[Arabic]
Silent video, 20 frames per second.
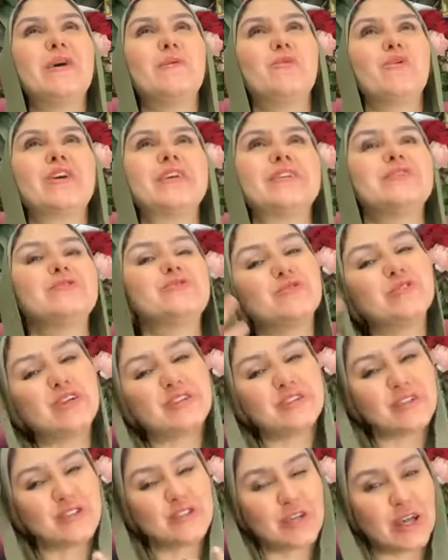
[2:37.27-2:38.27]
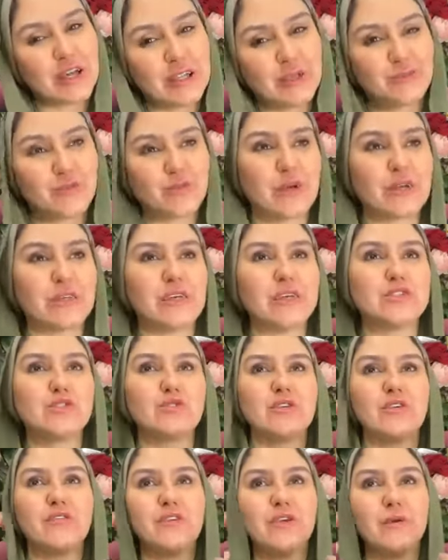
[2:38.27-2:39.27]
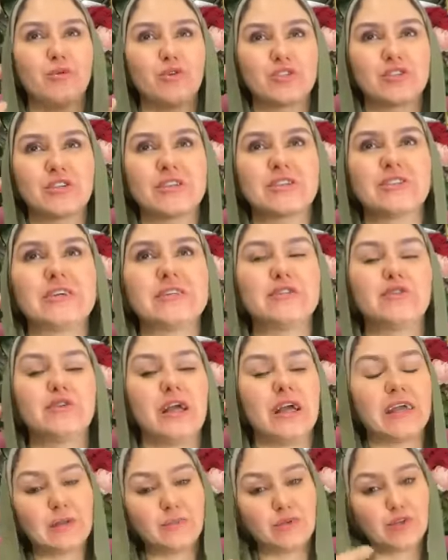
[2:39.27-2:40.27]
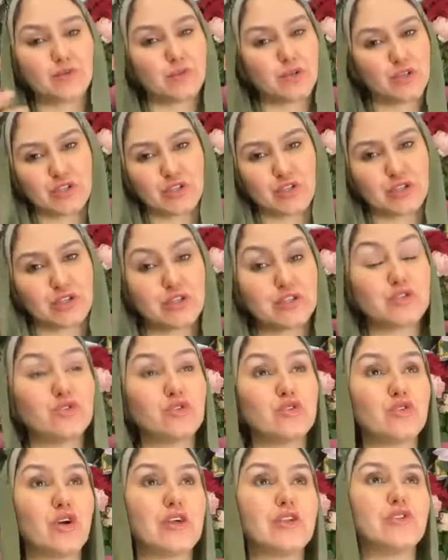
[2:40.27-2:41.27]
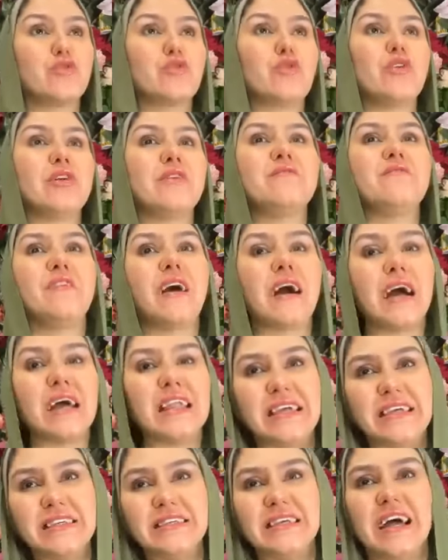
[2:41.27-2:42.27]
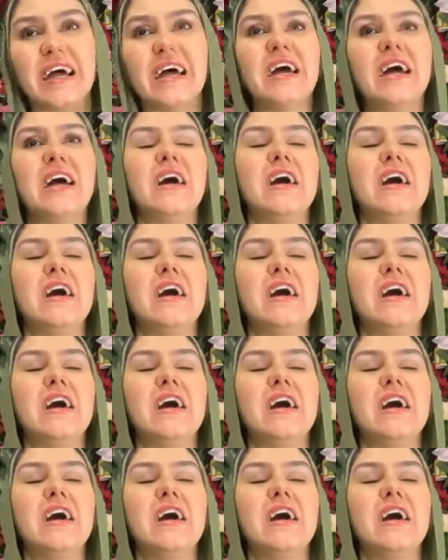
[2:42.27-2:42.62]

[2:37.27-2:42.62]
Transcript: ممكن الدنيا تتشقلب شويه تحسوا ان في بطء تحسوا ان حاجه مش ماشيه تحسوا ان انتوا عندكم انفعاليه